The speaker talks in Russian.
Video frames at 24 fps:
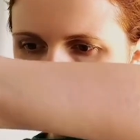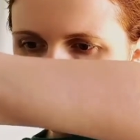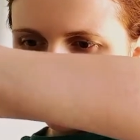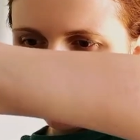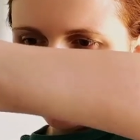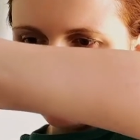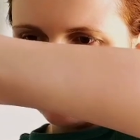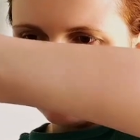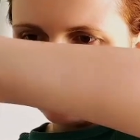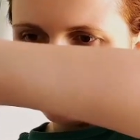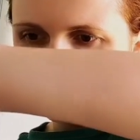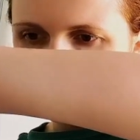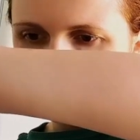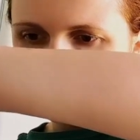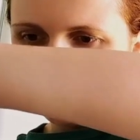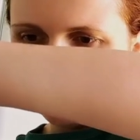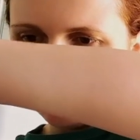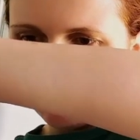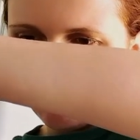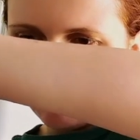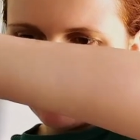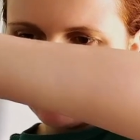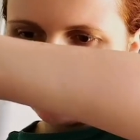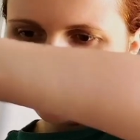О,
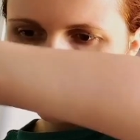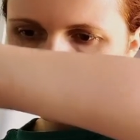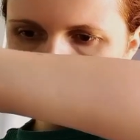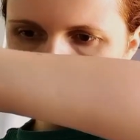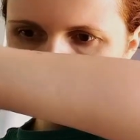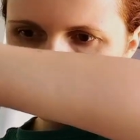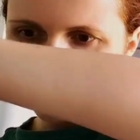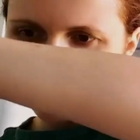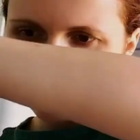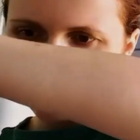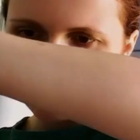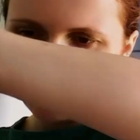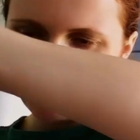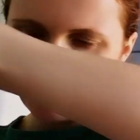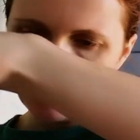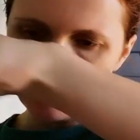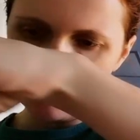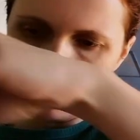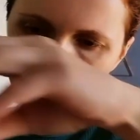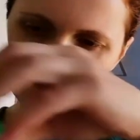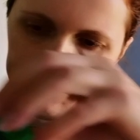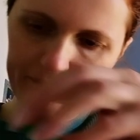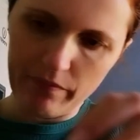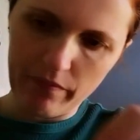
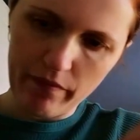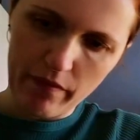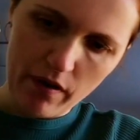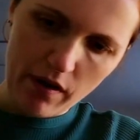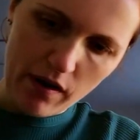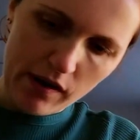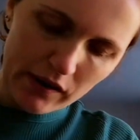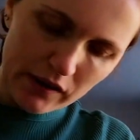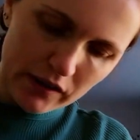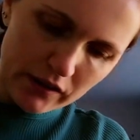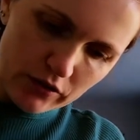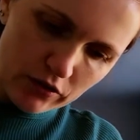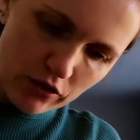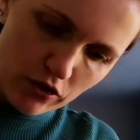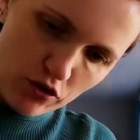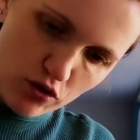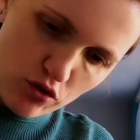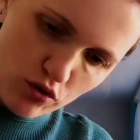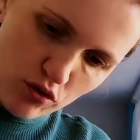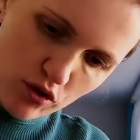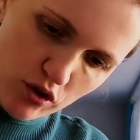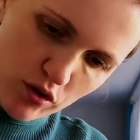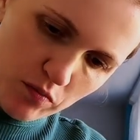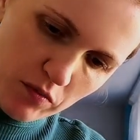зашипел.
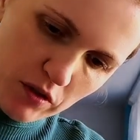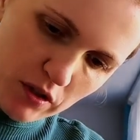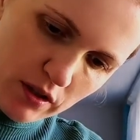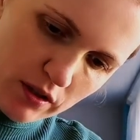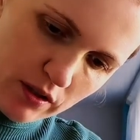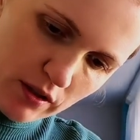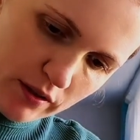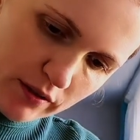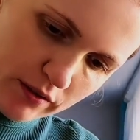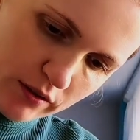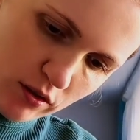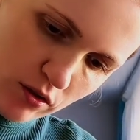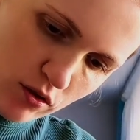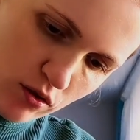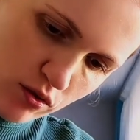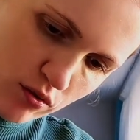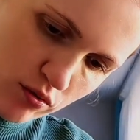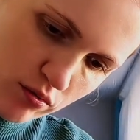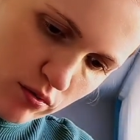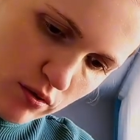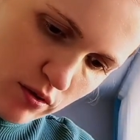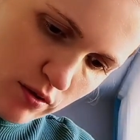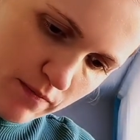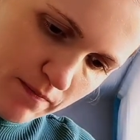Еще сметанки
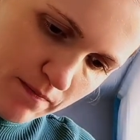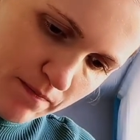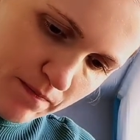сюда